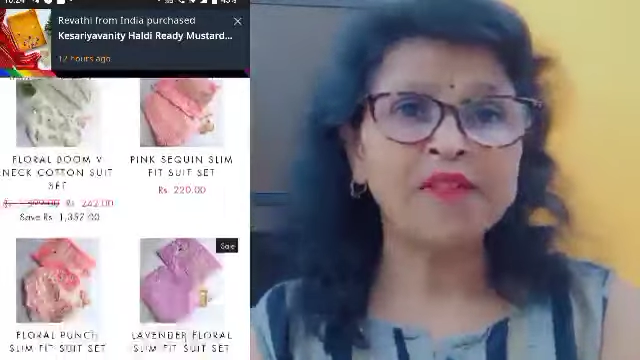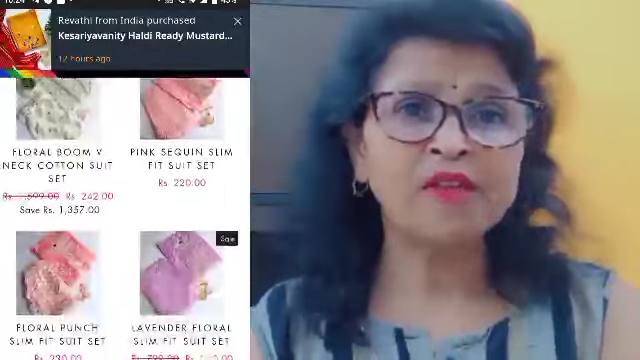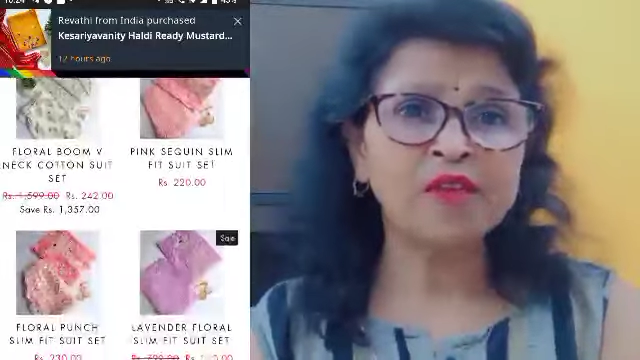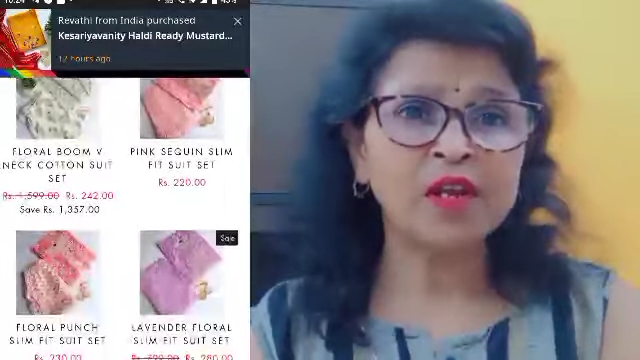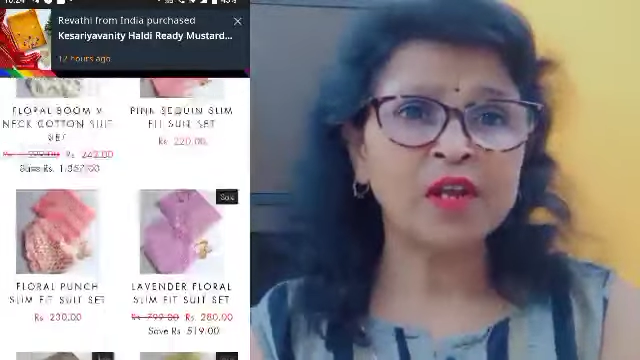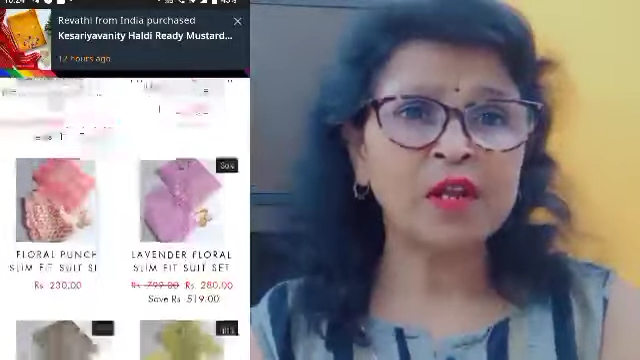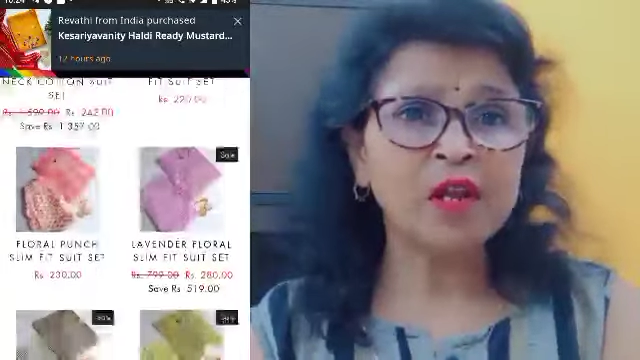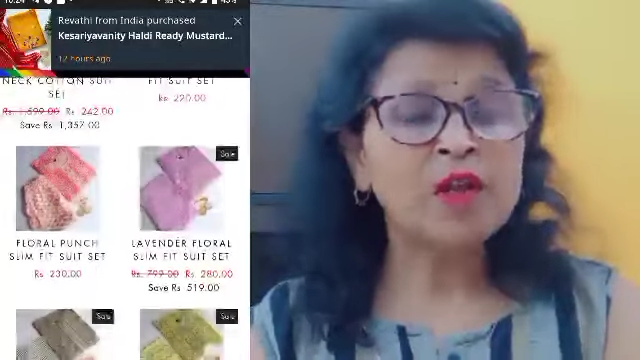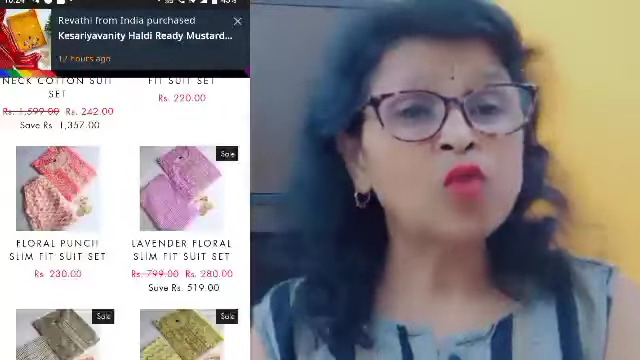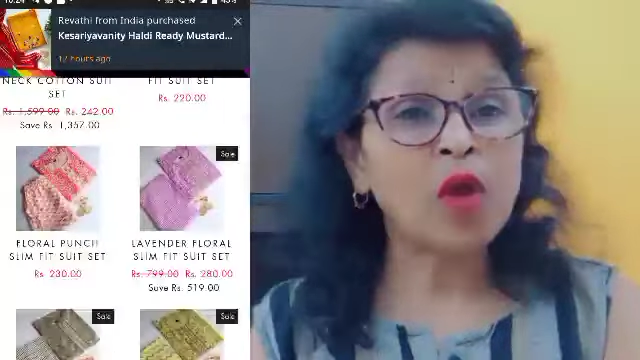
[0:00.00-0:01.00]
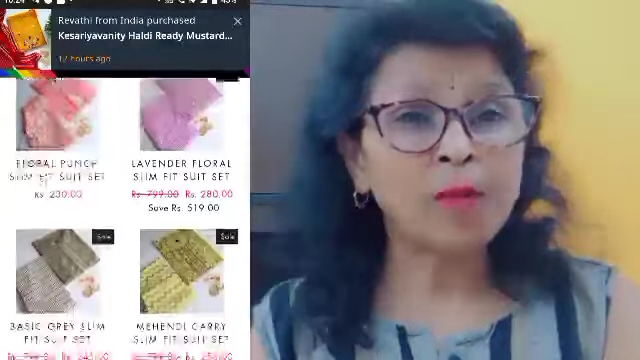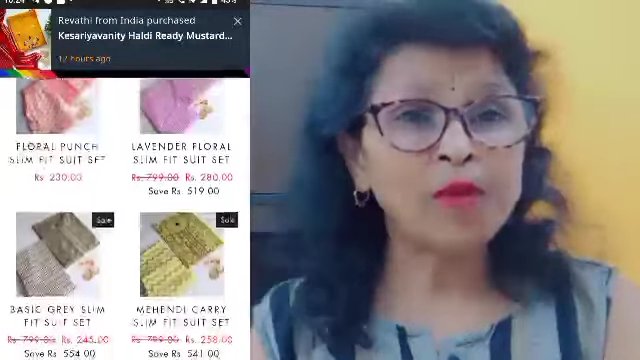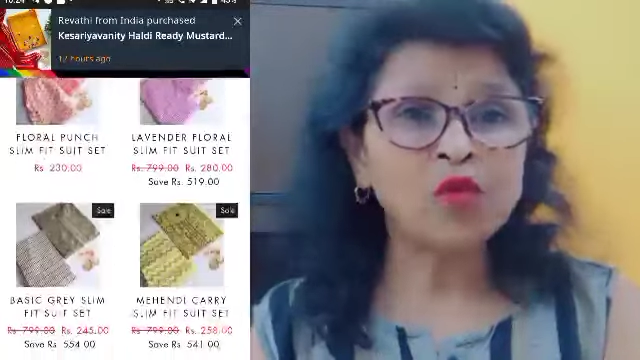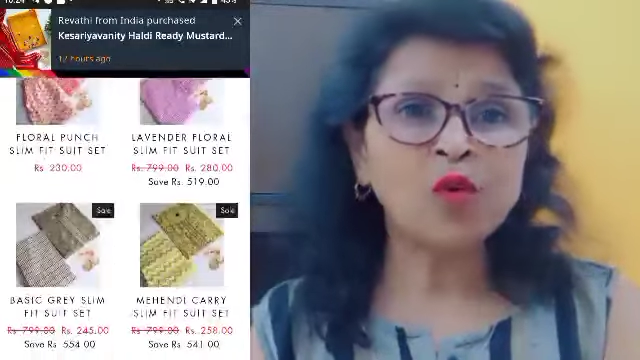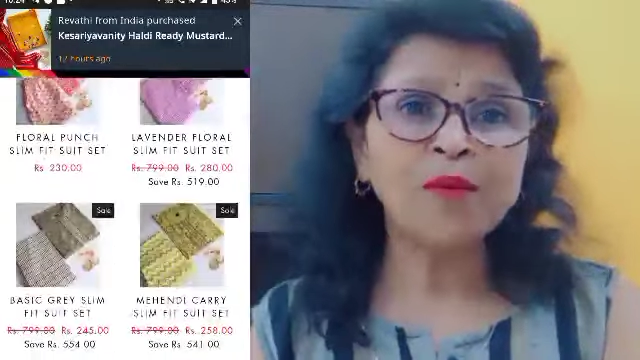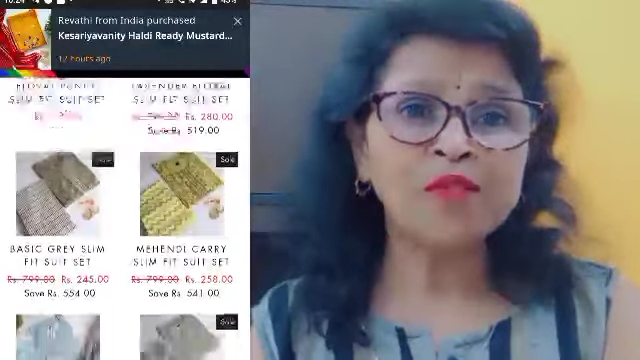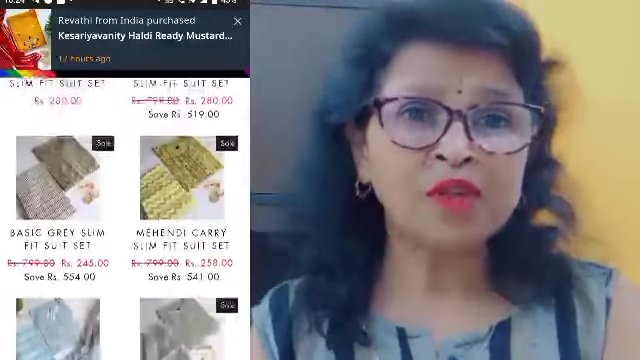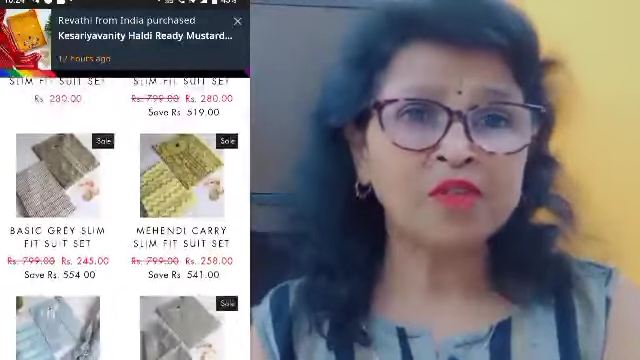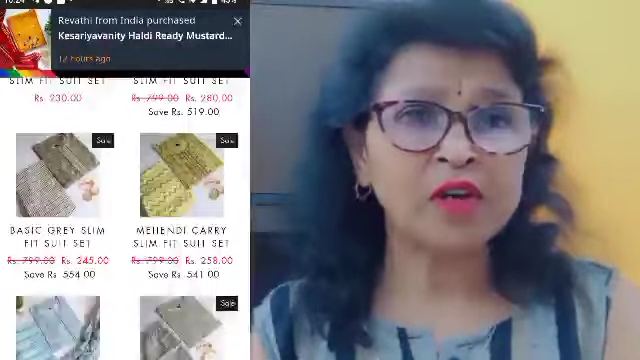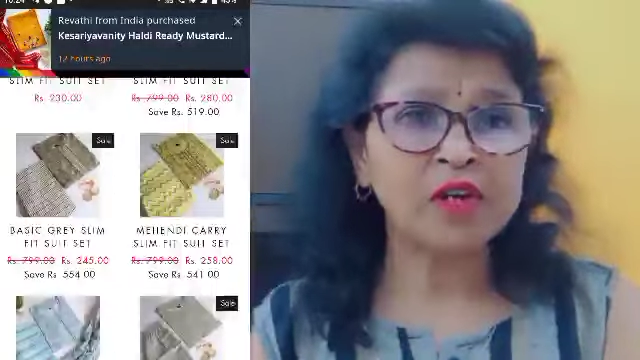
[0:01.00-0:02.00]
पता चलेगा तो आप यूट्यूब में
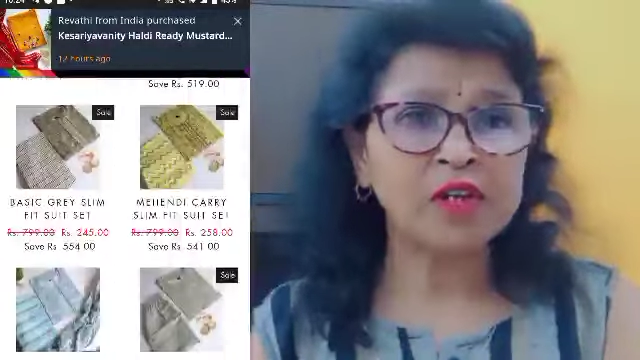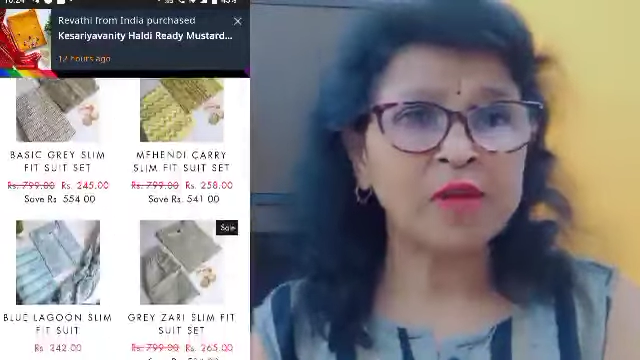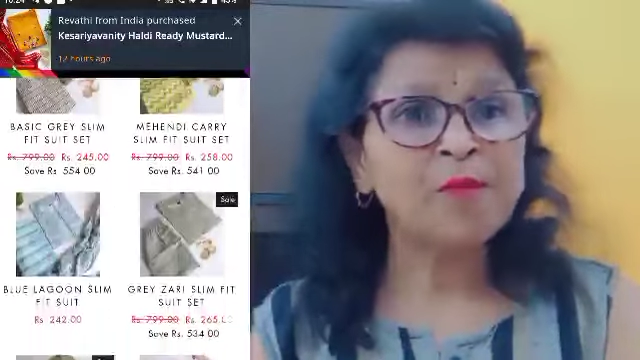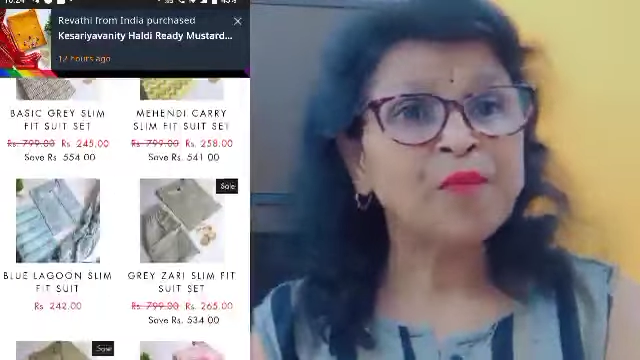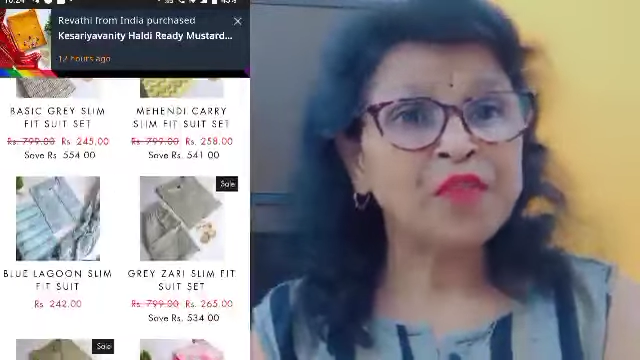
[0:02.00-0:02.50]
सर्च कर लीजिए